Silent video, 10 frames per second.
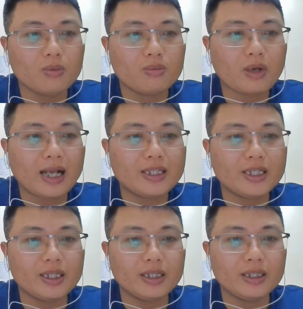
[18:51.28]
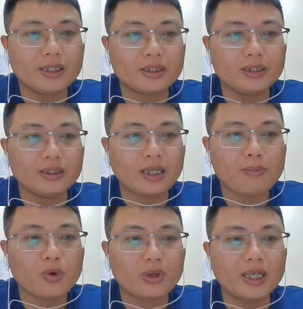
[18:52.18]
Ông cai trị từ
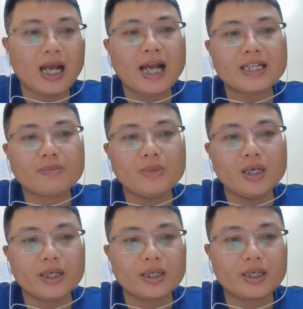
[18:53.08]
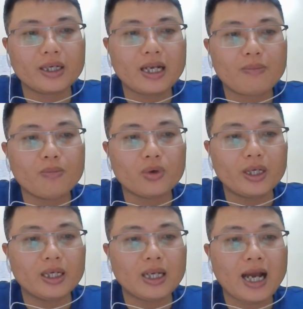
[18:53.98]
năm 1210 đến năm
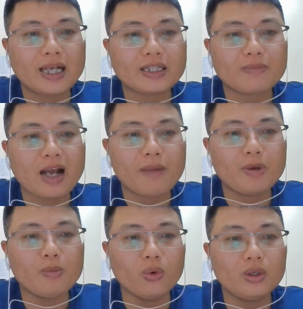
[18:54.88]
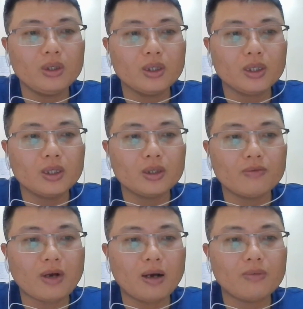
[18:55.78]
1224
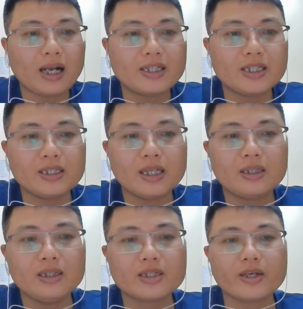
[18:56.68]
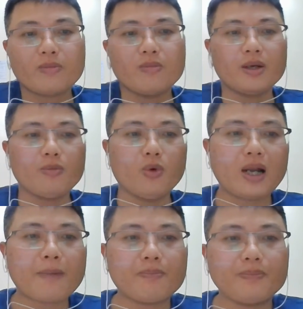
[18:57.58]
và ông cai trị đất nước trong
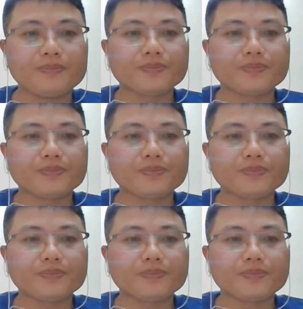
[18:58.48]
14 năm.